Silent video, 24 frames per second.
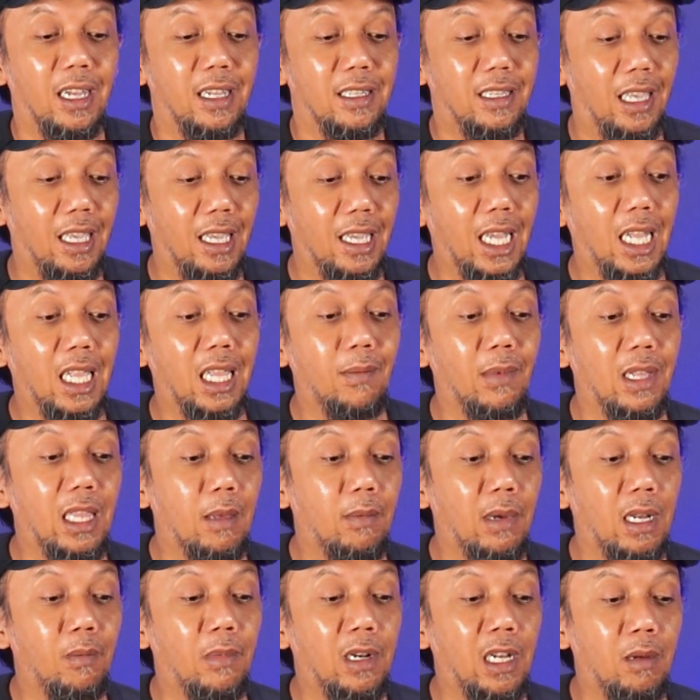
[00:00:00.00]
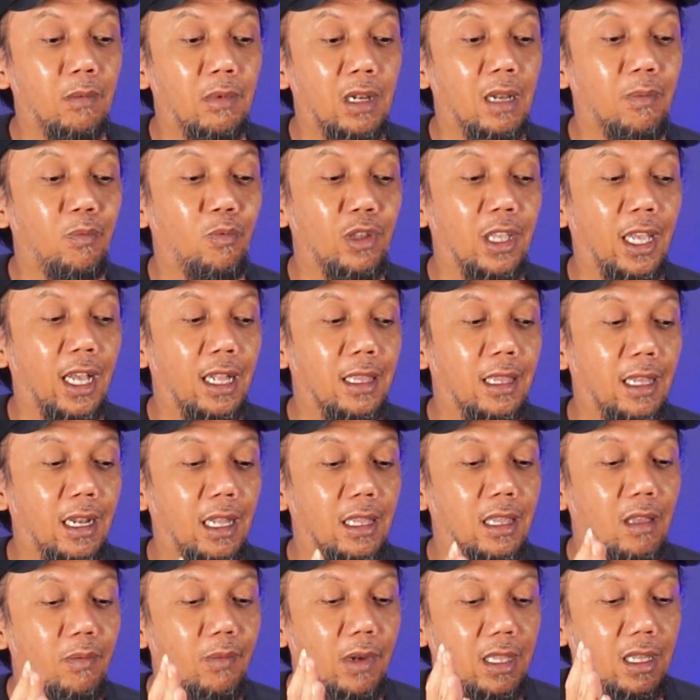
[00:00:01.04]
Sehingga teman-teman benar-benar punya
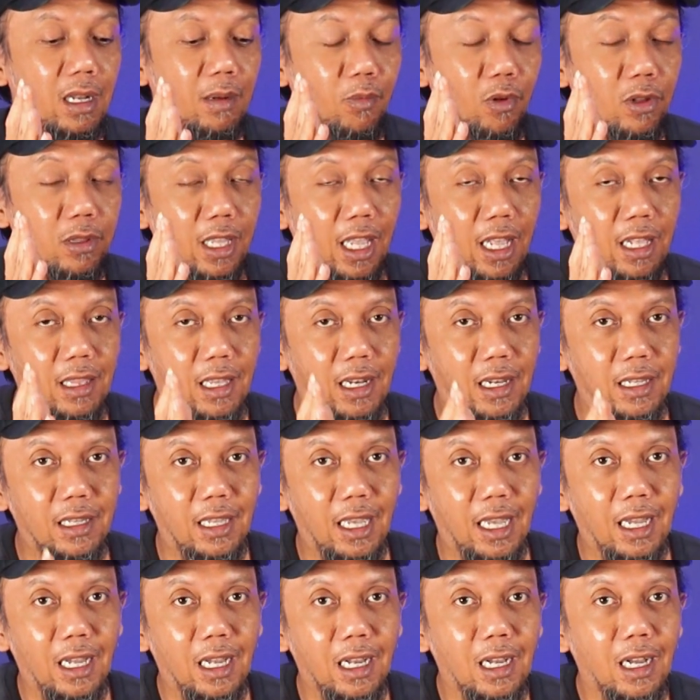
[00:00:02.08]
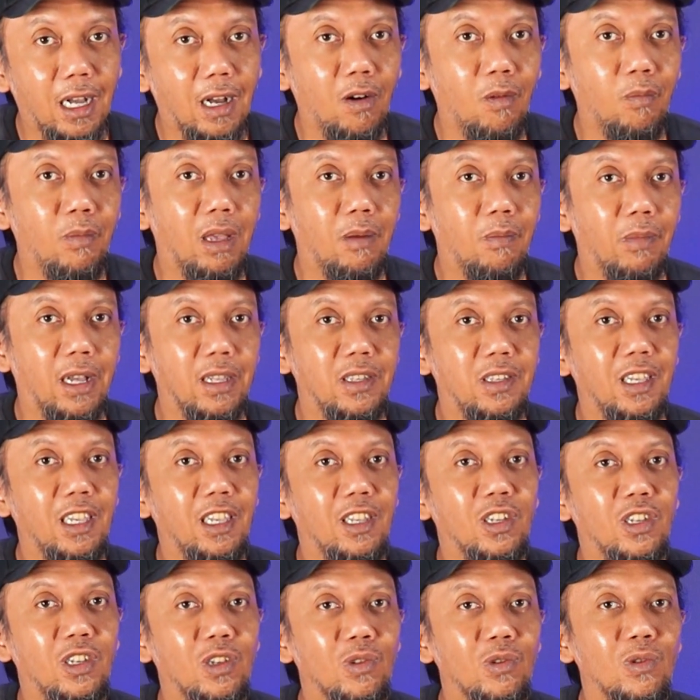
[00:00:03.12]
alternatif motherboard yang terjangkau bebas
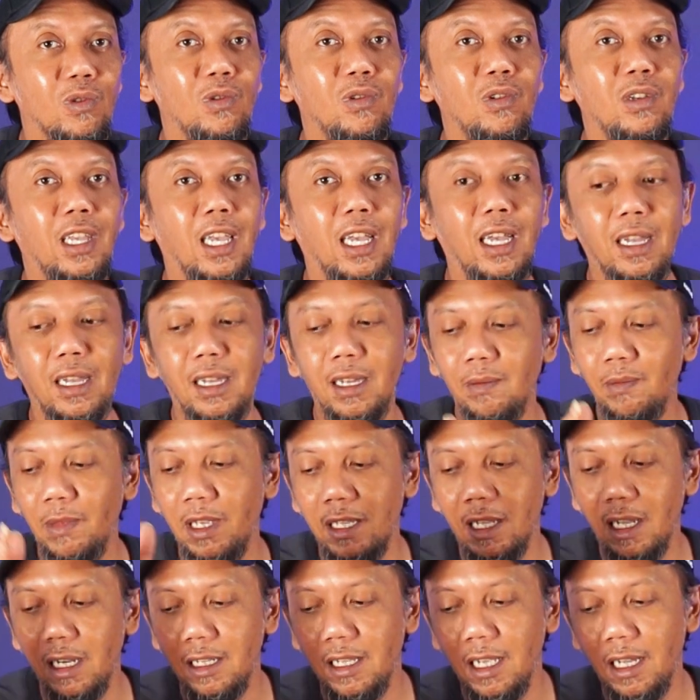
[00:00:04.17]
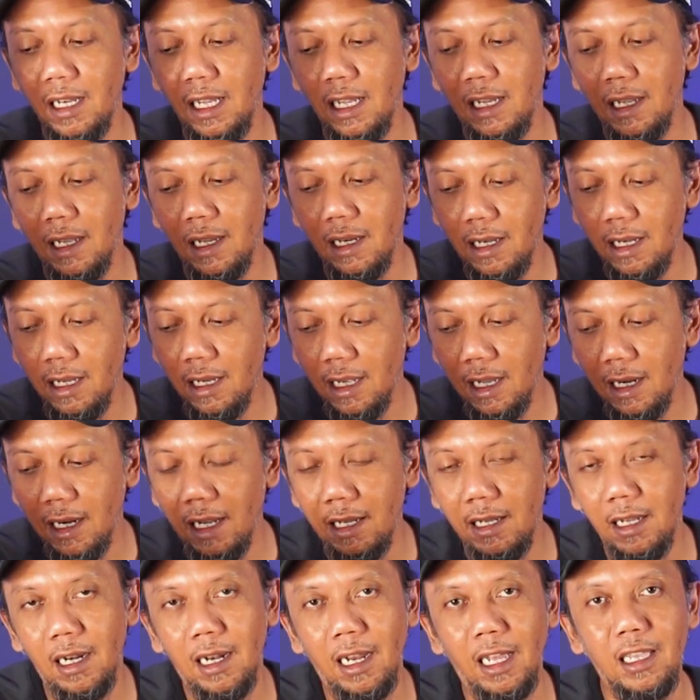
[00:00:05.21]
isu, yang bisa disandingkan dengan
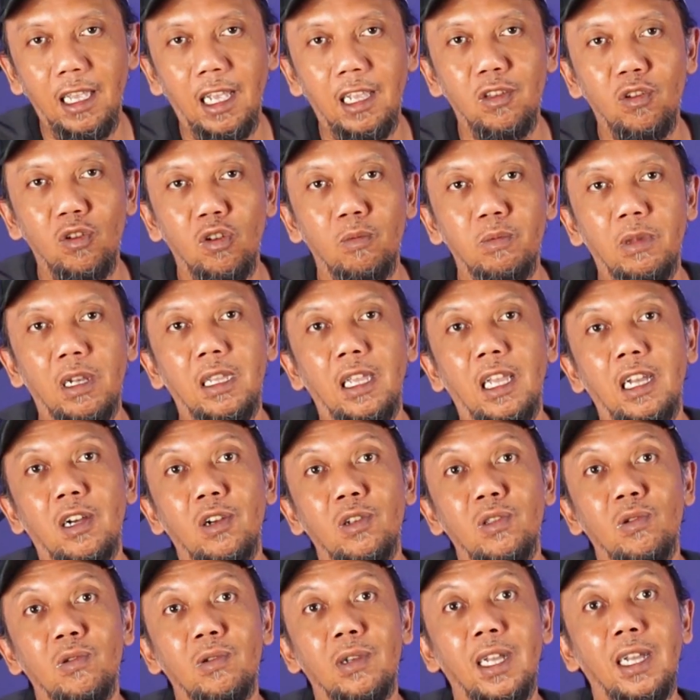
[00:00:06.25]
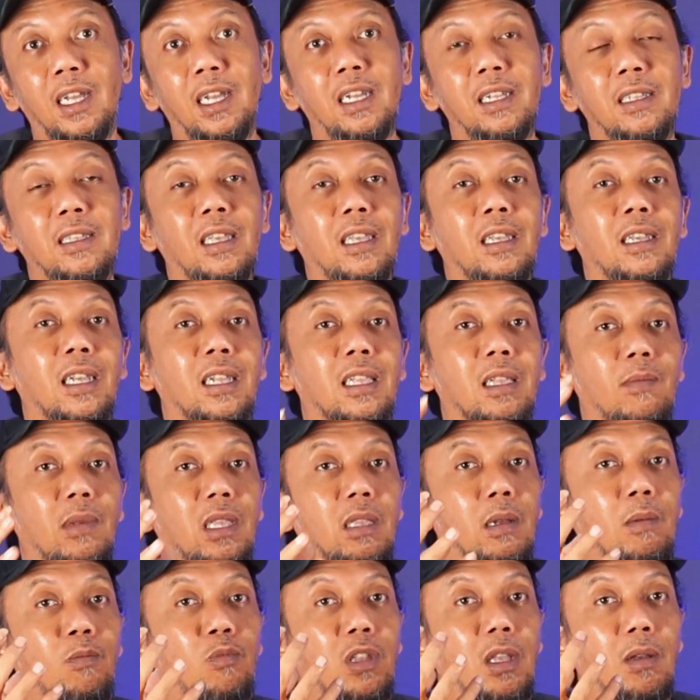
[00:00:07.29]
other leg yang cukup terjangkau juga, sehingga
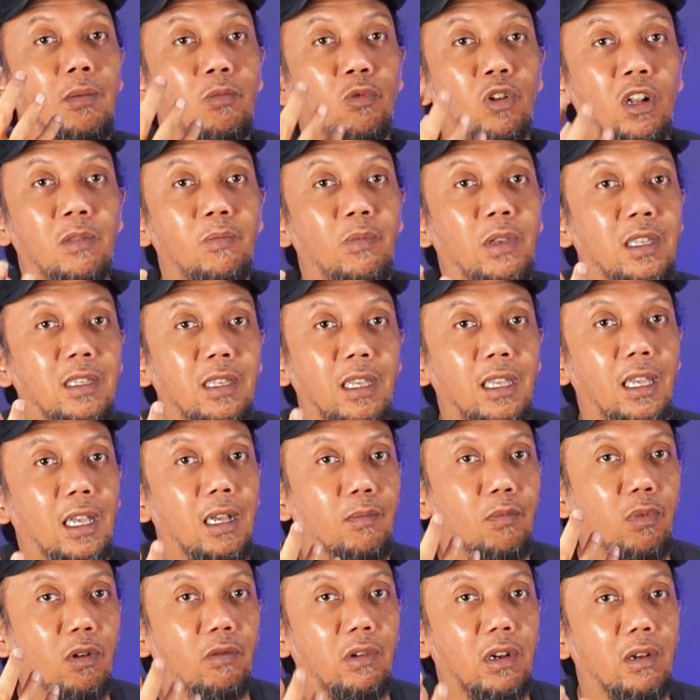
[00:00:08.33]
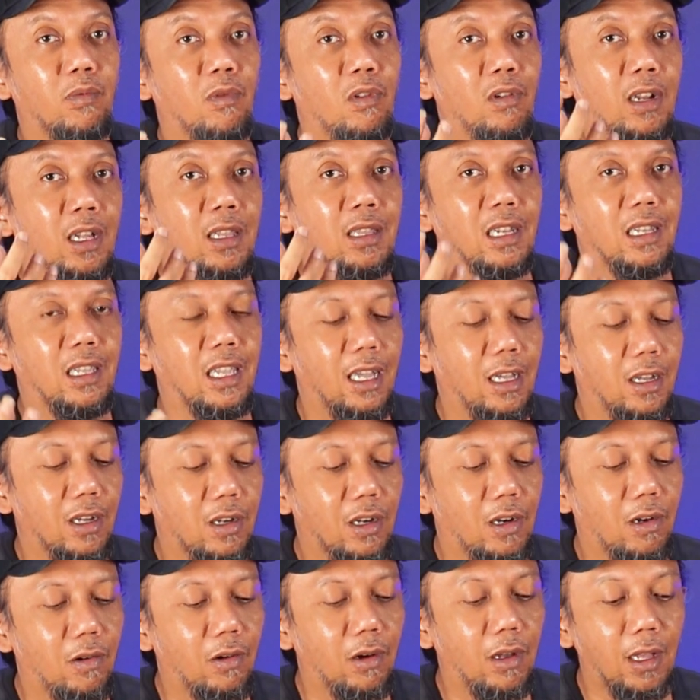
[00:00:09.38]
teman-teman punya build PC yang powerful dan
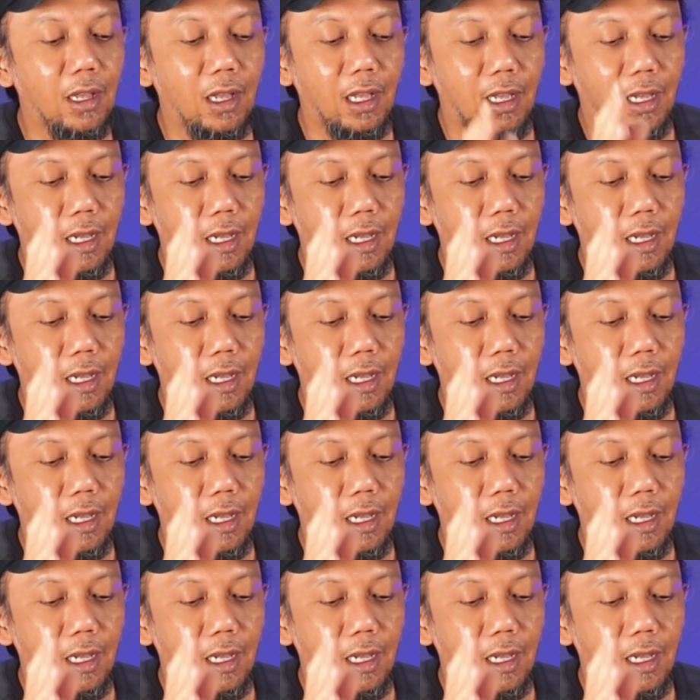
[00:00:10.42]
terjangkau.